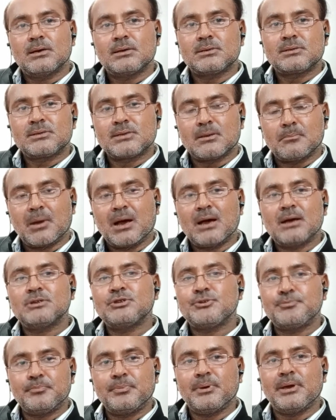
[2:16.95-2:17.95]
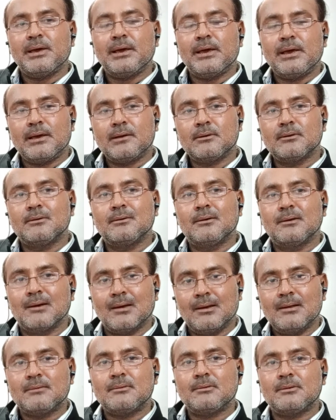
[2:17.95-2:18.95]
समाज पे एक
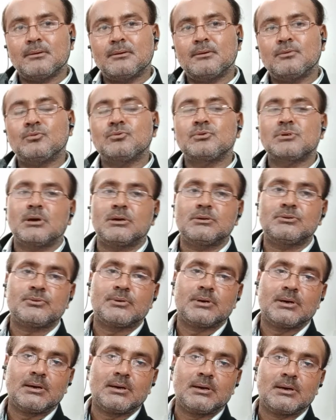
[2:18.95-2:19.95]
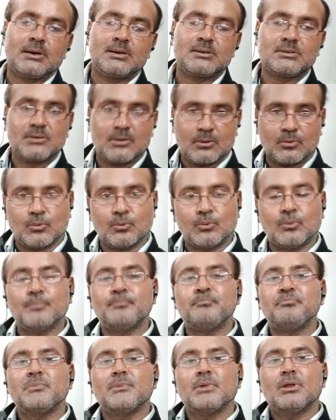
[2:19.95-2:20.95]
गलत उसका जो है असर हो
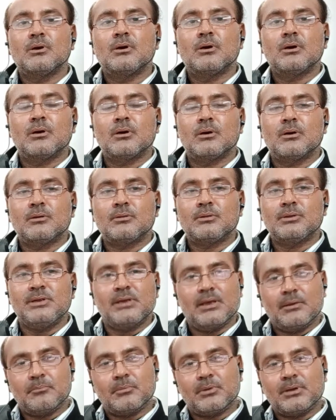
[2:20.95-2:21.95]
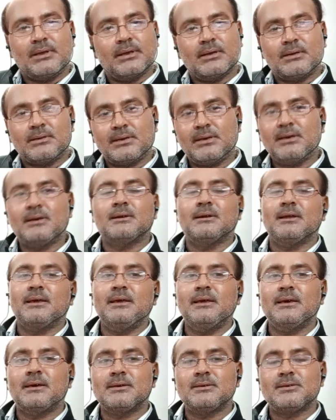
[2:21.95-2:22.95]
आ, ये ये ठीक
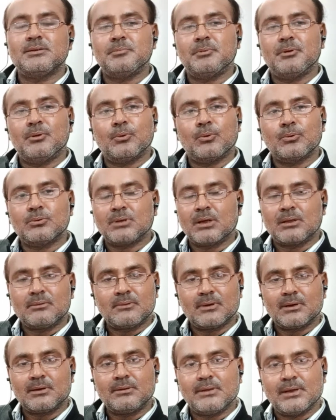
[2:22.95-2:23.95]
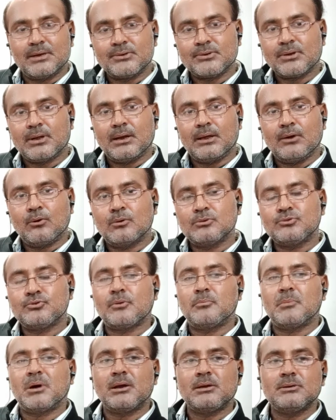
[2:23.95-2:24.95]
नहीं है किसी भी लोकतांत्रिक देश के लिए और जो
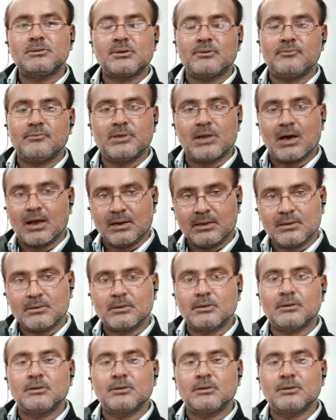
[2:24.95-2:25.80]
हमारी संविधानिक